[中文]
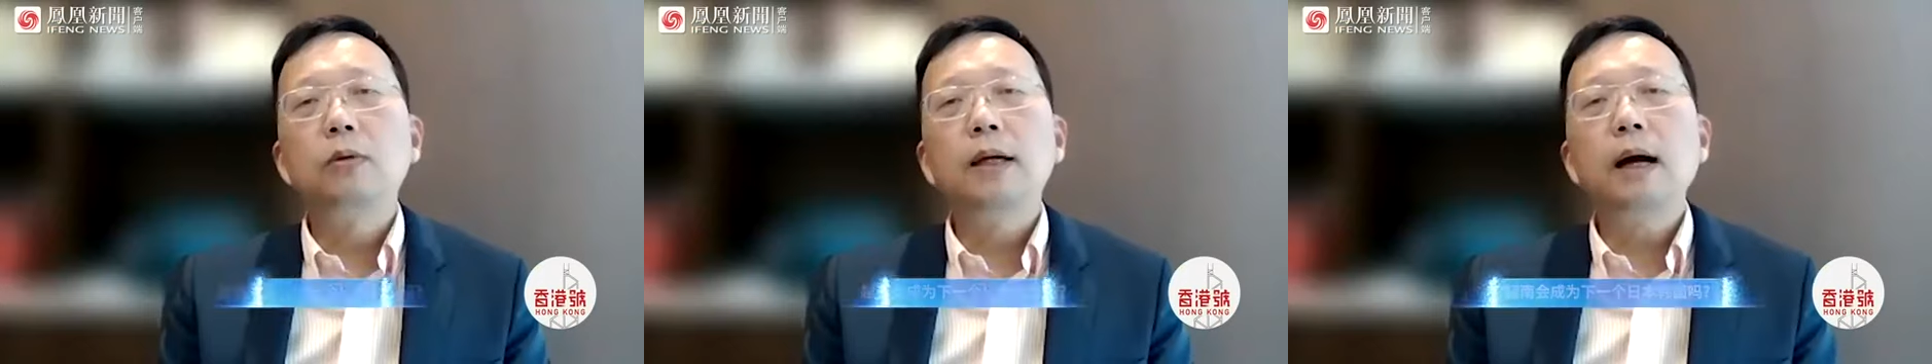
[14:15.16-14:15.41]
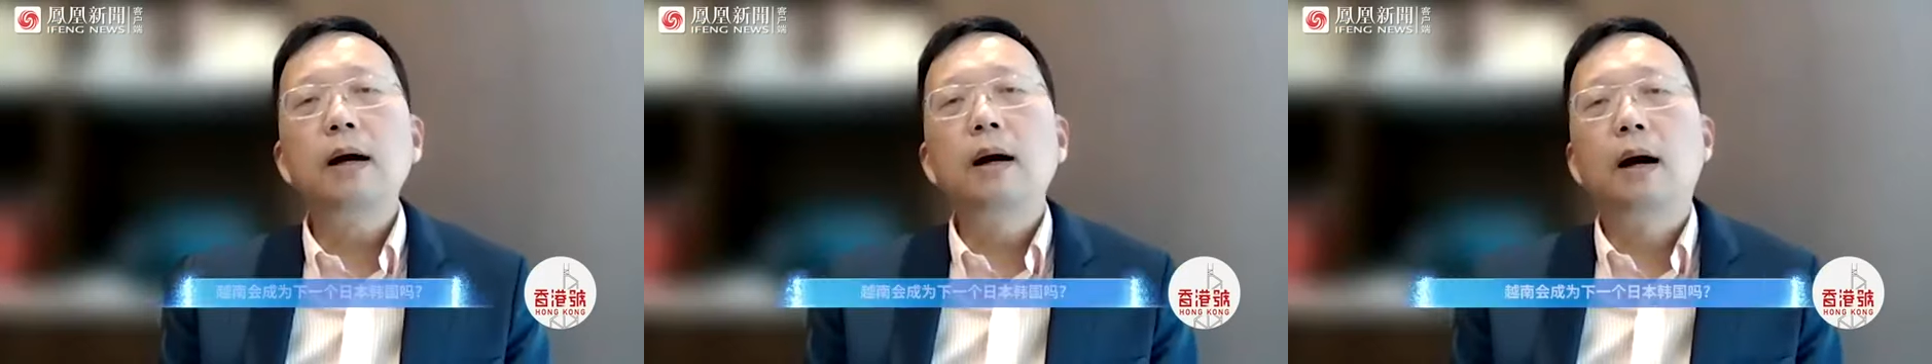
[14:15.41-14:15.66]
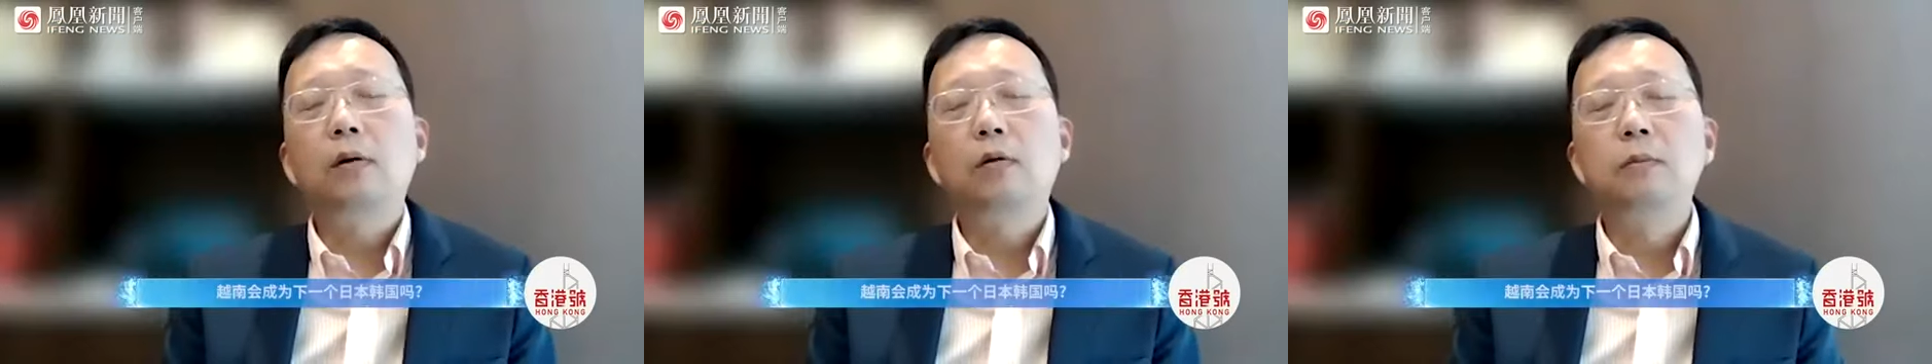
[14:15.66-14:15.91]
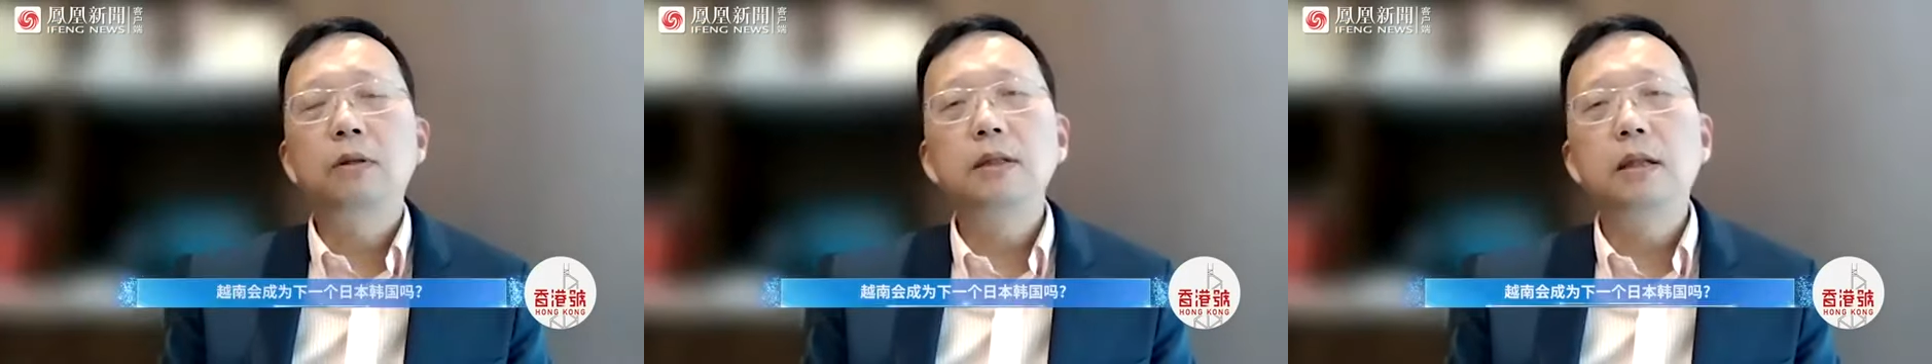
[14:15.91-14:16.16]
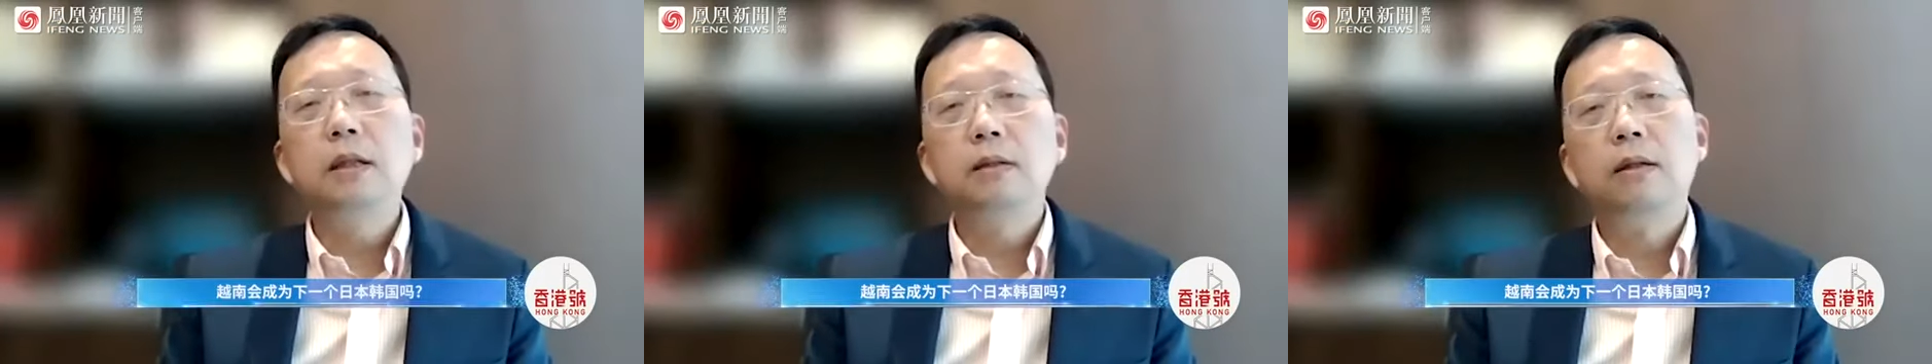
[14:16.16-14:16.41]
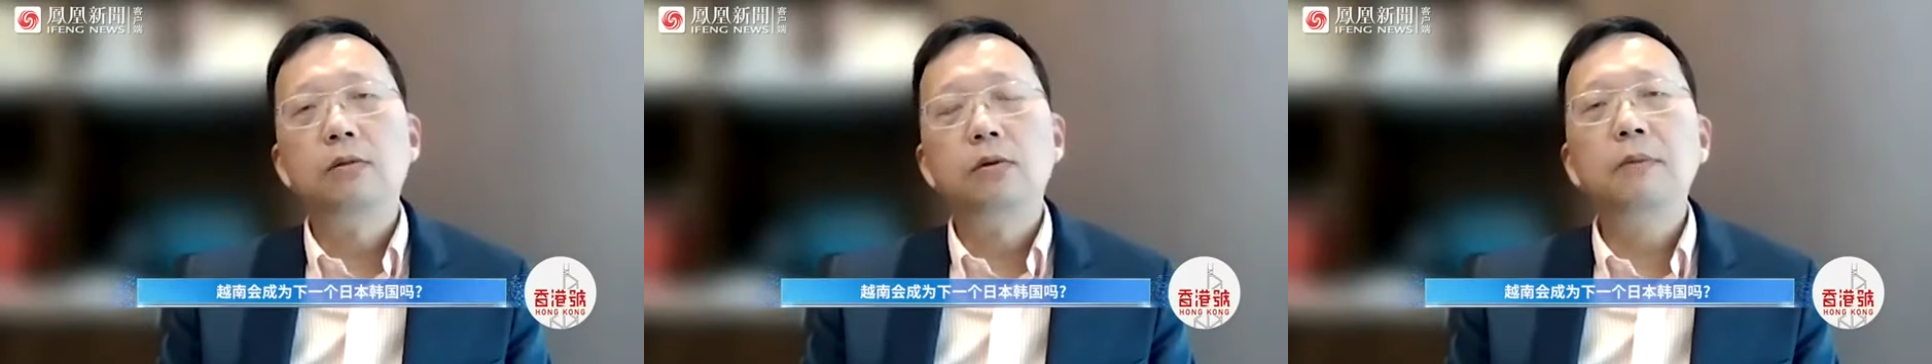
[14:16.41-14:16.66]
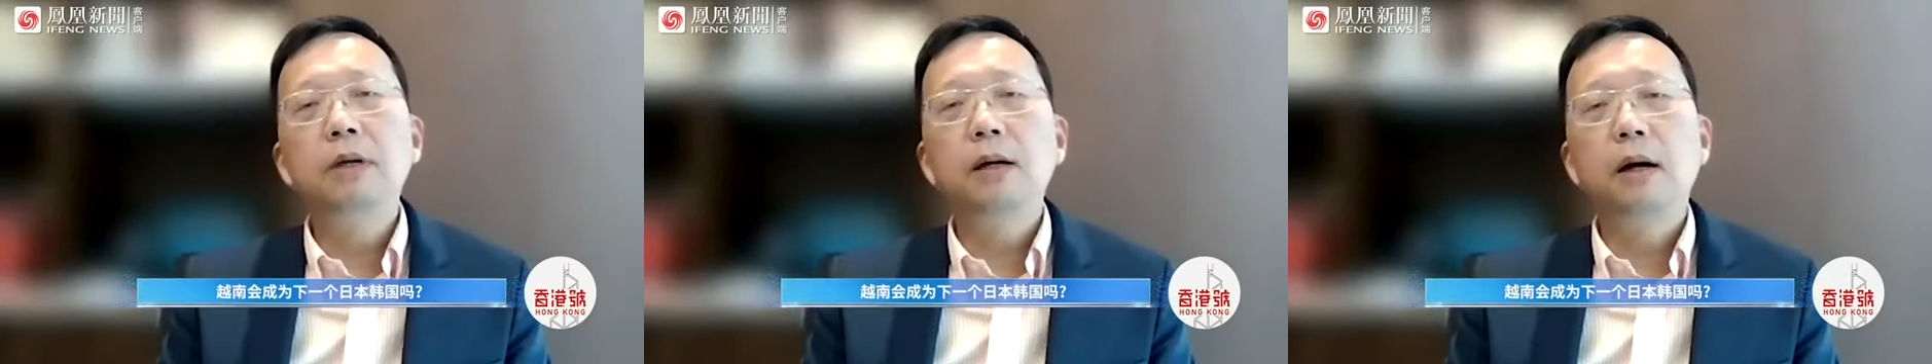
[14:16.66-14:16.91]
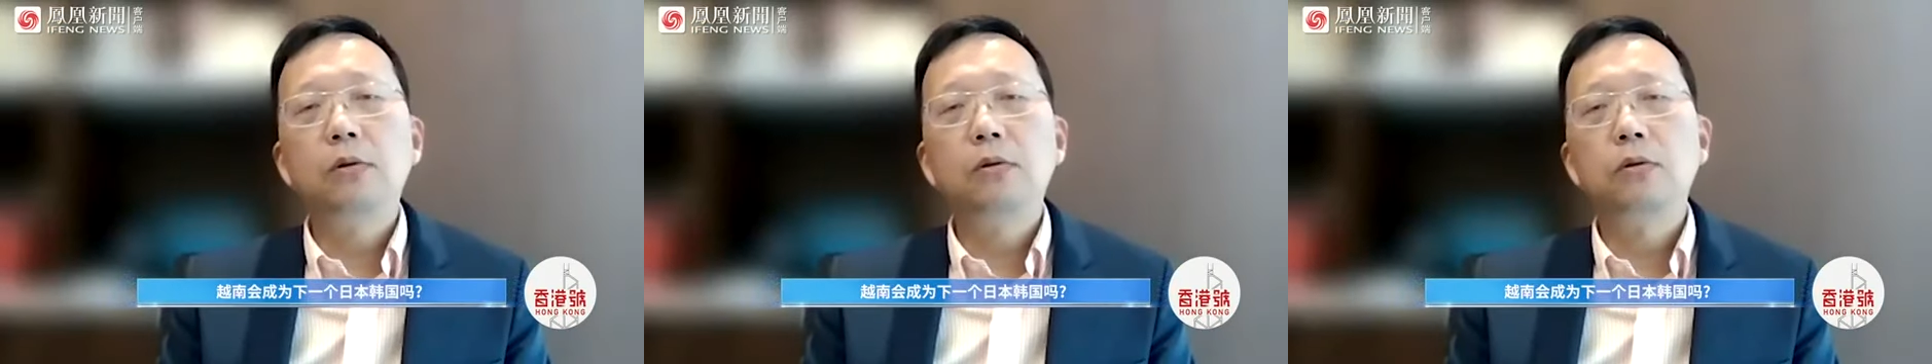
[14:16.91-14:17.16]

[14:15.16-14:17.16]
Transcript: 度来看啊。我们讲的一方面啊，